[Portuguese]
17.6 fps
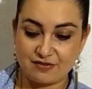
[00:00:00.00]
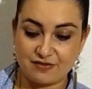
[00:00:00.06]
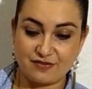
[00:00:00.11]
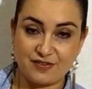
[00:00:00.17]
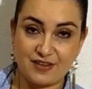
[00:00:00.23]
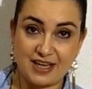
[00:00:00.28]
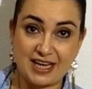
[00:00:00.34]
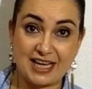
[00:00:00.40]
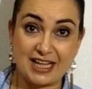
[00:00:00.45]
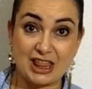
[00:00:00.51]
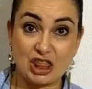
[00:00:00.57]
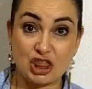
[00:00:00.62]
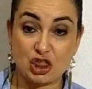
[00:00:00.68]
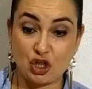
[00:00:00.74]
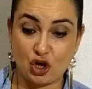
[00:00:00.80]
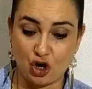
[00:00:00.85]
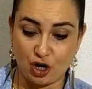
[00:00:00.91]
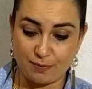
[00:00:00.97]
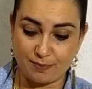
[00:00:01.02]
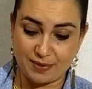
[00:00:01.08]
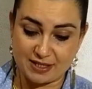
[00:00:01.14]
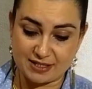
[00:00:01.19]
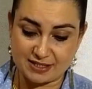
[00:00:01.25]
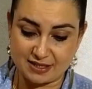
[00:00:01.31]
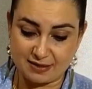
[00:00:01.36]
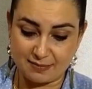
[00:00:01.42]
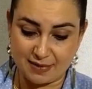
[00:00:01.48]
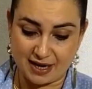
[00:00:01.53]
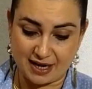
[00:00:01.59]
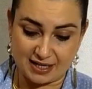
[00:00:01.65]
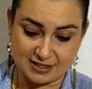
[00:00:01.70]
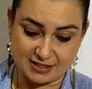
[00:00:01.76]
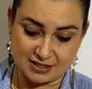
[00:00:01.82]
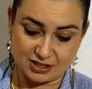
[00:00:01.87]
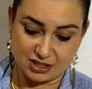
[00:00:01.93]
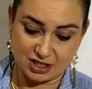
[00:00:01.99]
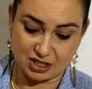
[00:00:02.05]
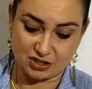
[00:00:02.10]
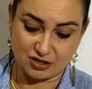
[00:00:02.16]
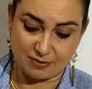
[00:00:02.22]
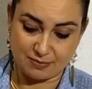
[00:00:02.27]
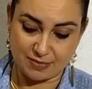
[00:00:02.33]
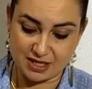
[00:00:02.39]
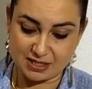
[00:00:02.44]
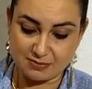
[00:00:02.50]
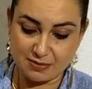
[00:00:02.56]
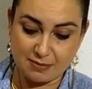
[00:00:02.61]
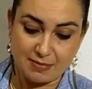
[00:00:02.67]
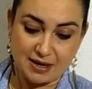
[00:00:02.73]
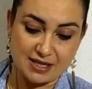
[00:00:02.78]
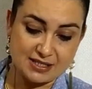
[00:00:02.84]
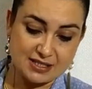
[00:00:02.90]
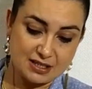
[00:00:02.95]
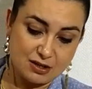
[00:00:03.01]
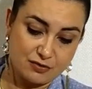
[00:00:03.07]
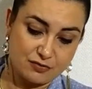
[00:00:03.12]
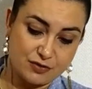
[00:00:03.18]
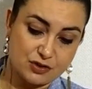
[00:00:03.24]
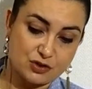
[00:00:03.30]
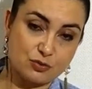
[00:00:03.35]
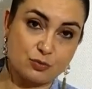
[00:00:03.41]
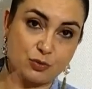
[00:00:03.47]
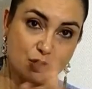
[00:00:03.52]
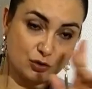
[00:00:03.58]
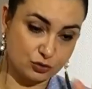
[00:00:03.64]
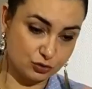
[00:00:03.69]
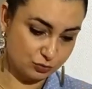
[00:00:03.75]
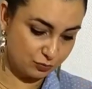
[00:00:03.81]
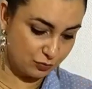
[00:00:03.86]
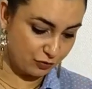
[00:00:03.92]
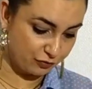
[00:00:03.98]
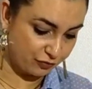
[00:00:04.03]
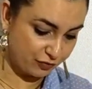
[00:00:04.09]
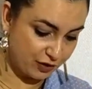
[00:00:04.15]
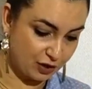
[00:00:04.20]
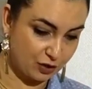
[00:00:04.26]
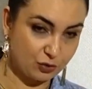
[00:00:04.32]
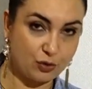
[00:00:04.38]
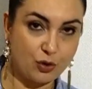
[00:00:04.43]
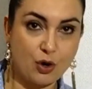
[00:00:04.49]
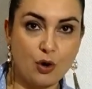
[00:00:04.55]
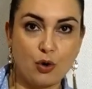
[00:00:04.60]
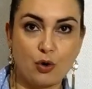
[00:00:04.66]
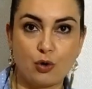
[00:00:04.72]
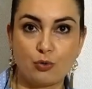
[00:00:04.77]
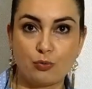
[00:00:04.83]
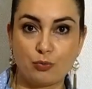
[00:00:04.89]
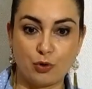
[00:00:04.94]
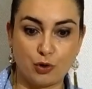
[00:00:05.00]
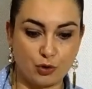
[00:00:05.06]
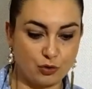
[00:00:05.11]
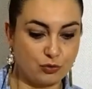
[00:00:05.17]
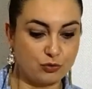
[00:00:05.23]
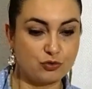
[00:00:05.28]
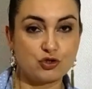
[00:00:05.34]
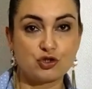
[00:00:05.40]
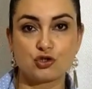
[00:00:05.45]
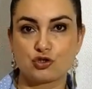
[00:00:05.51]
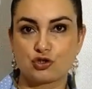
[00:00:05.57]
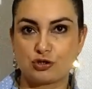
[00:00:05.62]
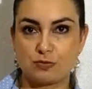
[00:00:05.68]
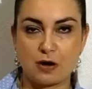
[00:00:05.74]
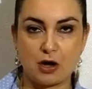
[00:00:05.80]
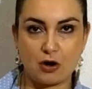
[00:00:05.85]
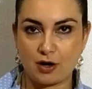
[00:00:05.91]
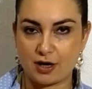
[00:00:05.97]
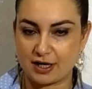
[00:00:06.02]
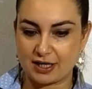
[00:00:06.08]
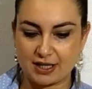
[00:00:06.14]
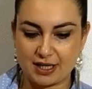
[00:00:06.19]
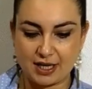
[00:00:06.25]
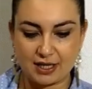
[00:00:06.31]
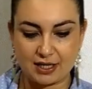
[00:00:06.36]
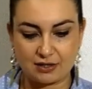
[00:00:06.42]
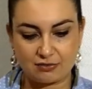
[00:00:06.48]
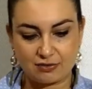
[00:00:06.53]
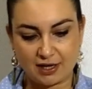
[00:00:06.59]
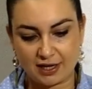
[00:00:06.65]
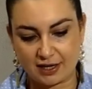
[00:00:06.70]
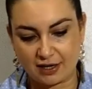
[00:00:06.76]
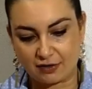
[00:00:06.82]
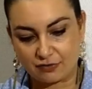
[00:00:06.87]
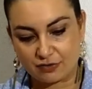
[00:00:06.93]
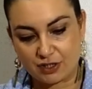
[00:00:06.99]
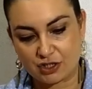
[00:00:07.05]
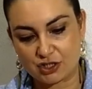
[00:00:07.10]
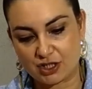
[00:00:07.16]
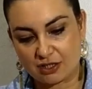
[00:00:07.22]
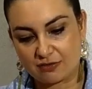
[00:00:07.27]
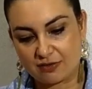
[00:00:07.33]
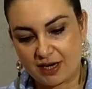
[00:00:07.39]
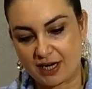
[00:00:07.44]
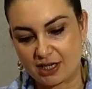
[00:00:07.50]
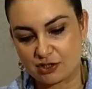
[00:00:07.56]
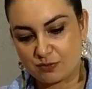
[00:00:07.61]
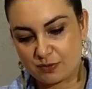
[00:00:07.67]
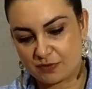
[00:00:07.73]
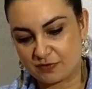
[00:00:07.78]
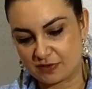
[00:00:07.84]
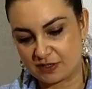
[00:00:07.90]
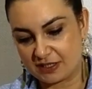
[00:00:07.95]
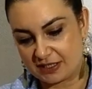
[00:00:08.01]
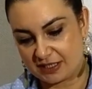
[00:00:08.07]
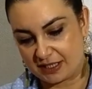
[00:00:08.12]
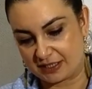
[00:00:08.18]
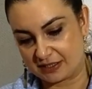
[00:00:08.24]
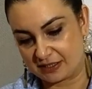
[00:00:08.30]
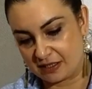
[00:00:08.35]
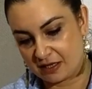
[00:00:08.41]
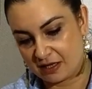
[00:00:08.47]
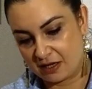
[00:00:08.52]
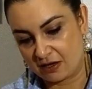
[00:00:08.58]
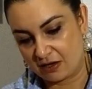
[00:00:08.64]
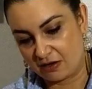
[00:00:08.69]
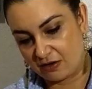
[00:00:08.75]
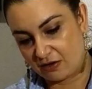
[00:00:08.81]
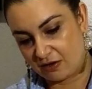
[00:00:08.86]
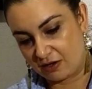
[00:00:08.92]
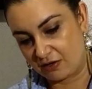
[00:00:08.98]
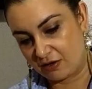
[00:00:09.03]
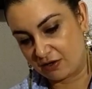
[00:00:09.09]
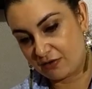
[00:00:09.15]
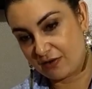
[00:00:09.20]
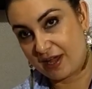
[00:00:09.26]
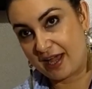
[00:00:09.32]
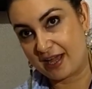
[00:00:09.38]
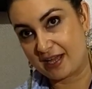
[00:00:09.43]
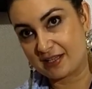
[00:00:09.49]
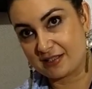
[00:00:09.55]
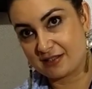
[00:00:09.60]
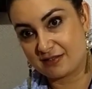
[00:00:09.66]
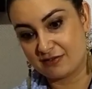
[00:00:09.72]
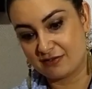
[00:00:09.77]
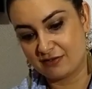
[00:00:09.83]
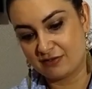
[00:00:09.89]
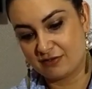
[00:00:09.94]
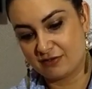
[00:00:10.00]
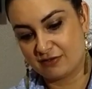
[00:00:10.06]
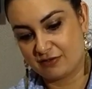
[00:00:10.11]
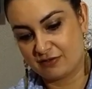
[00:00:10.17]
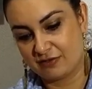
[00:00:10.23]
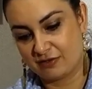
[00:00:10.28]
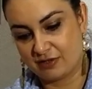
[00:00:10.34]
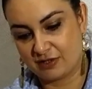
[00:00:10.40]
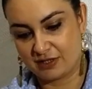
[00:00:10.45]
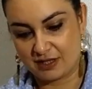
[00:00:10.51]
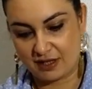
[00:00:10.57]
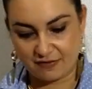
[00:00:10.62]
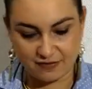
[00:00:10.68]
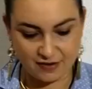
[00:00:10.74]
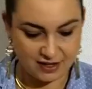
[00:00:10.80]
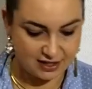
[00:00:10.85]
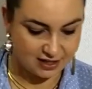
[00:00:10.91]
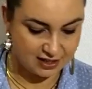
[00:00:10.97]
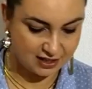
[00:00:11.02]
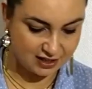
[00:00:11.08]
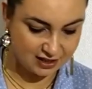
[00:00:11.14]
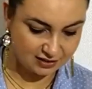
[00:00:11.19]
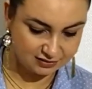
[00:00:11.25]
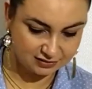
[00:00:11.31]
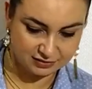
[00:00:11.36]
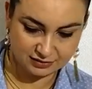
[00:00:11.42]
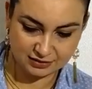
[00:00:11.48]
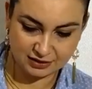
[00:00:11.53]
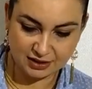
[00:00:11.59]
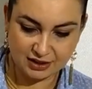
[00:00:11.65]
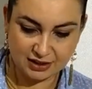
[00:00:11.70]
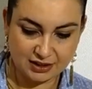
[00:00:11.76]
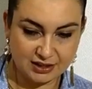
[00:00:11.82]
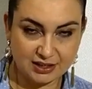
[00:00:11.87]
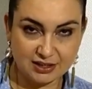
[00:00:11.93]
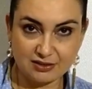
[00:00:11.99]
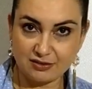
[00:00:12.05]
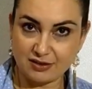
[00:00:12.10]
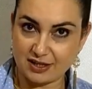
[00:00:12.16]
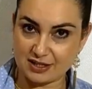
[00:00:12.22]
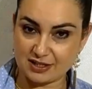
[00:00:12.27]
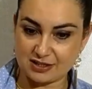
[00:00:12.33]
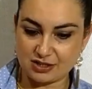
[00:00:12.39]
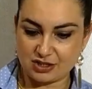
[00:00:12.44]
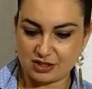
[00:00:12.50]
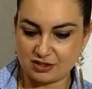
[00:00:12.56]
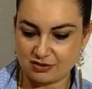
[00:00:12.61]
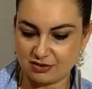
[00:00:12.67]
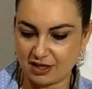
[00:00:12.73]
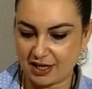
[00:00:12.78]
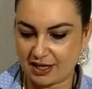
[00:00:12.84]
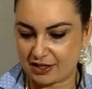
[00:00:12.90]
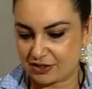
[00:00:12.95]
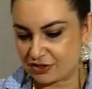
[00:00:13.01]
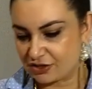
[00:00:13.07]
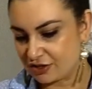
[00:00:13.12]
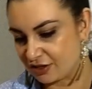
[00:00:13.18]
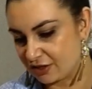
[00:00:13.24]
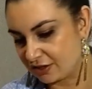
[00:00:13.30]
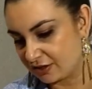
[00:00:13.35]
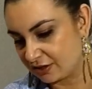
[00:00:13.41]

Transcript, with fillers: Fica top essa massa, gente. A mesma massa que eu fiz o bolo do meu filho. O bolo de última hora que tem aqui no canal. Vou deixar no card pra vocês. Ó, agora o resto da farinha e o restinho do leite.